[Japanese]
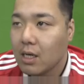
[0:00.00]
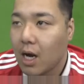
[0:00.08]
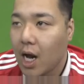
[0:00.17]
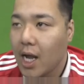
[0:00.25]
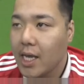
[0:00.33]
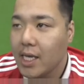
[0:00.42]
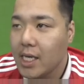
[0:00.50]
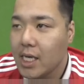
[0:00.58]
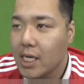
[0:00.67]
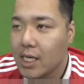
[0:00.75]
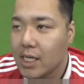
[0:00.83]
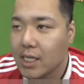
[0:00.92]
は
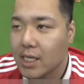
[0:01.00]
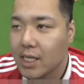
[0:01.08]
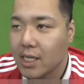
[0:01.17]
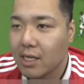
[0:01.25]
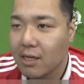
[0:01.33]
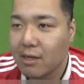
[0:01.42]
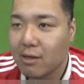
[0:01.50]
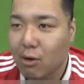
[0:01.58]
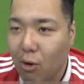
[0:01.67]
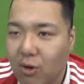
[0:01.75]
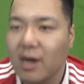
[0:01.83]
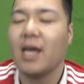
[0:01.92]
い。
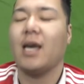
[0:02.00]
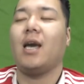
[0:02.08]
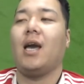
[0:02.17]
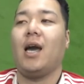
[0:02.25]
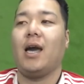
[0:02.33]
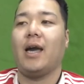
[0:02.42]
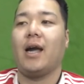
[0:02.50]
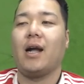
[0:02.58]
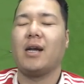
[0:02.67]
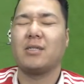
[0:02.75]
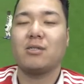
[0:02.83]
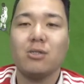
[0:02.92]
これ、
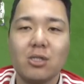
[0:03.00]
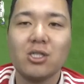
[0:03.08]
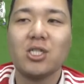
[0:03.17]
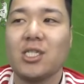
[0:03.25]
崩